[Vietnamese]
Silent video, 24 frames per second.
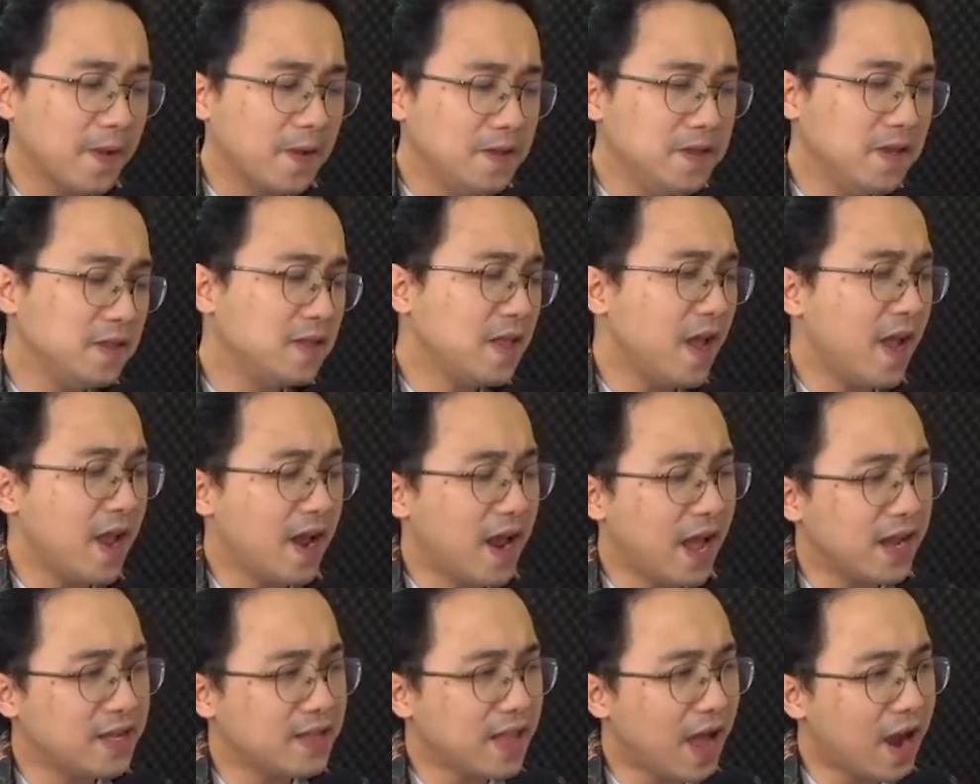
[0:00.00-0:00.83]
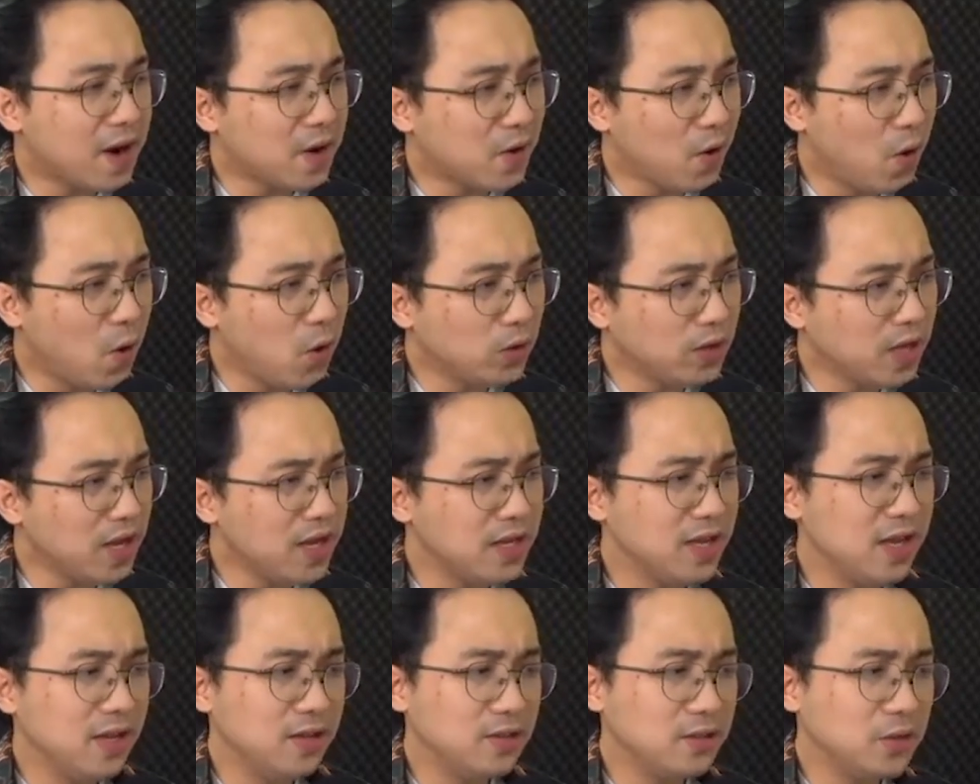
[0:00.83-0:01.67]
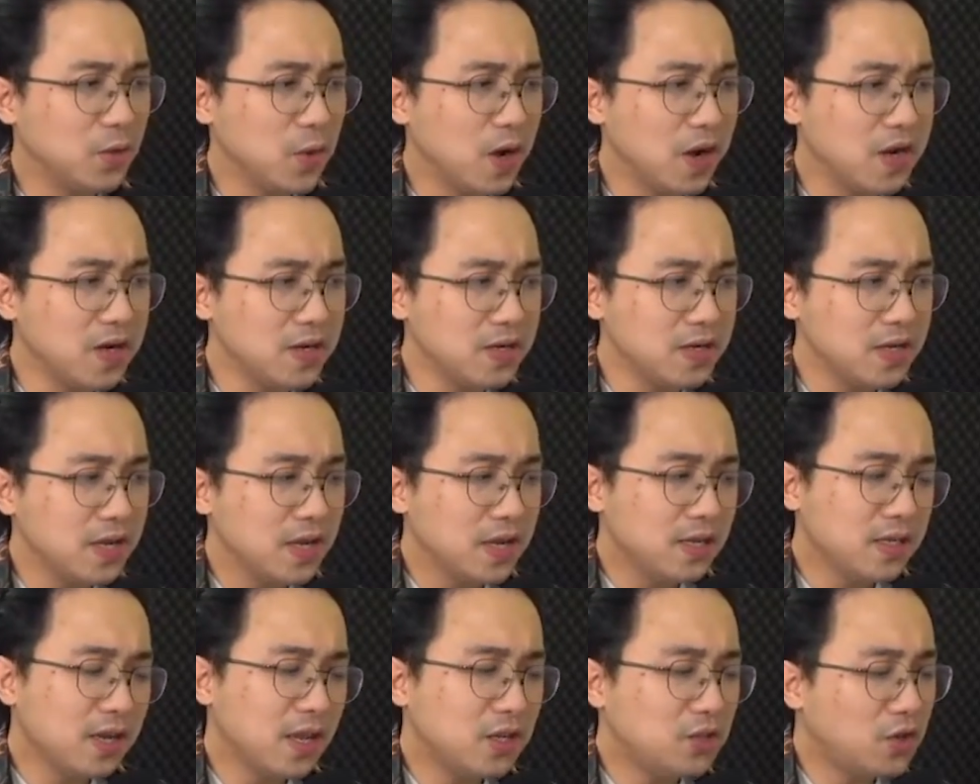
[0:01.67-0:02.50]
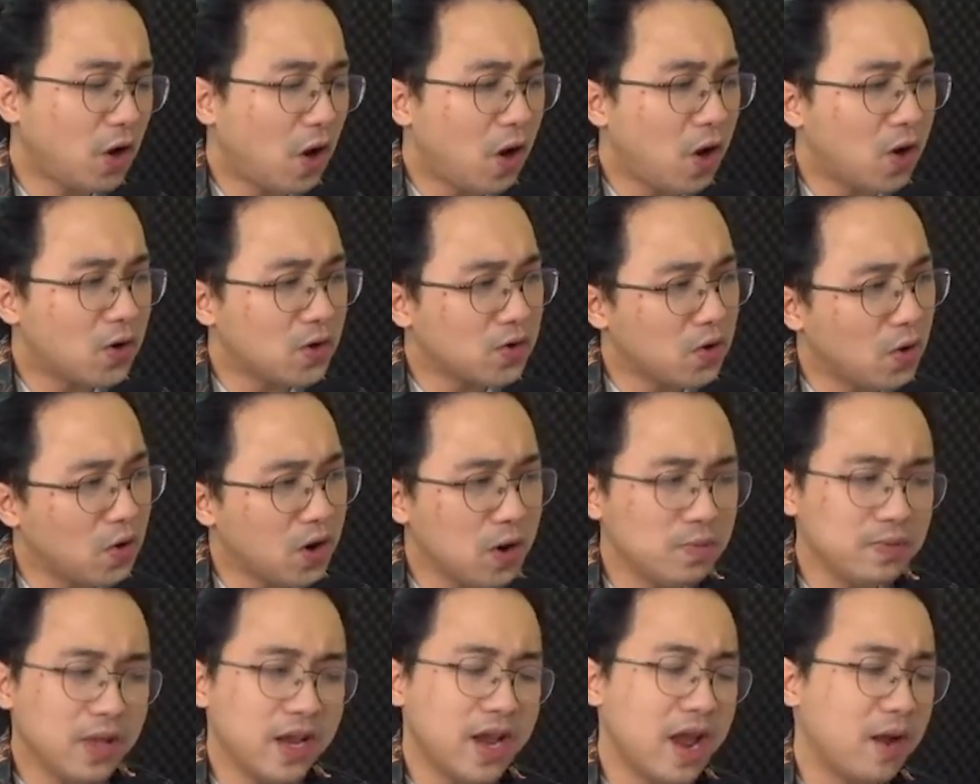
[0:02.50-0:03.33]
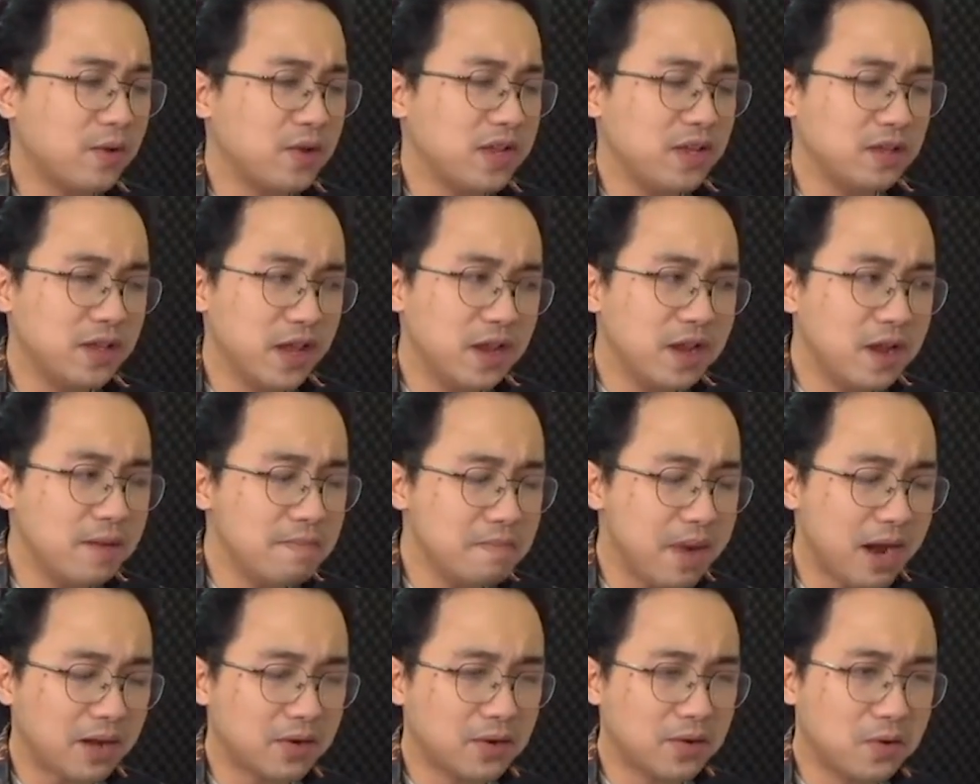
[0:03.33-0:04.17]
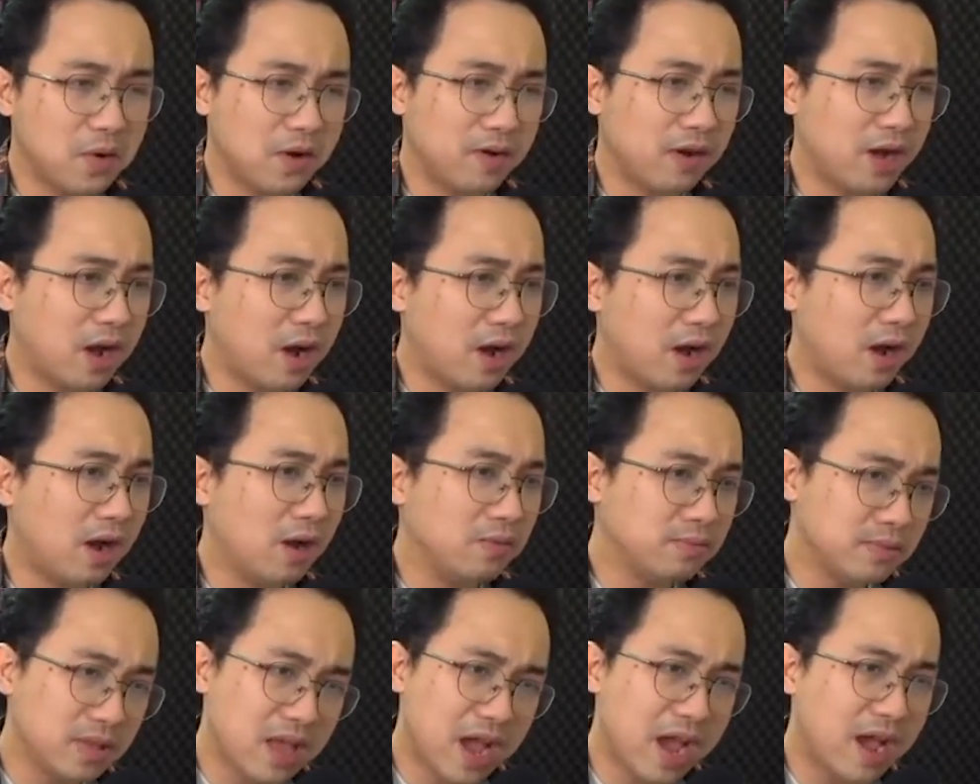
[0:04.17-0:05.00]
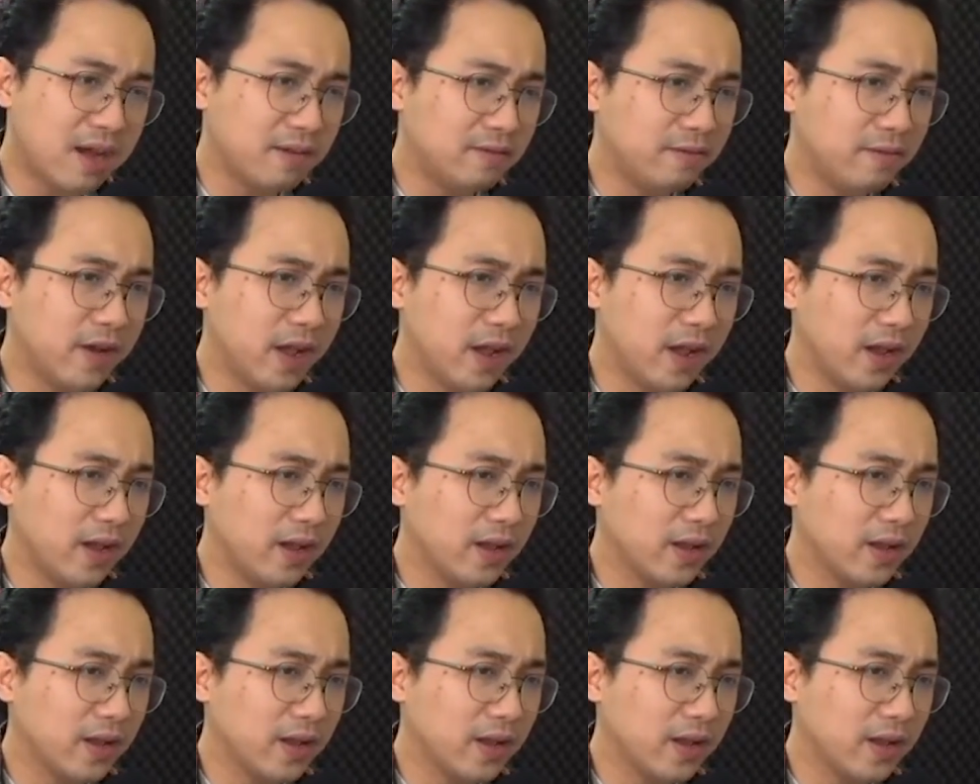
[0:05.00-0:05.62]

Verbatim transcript: Như thể là anh ta cố tình nhìn xuống để cho cô không thể nào nhìn thấy gương mặt của ông ta vậy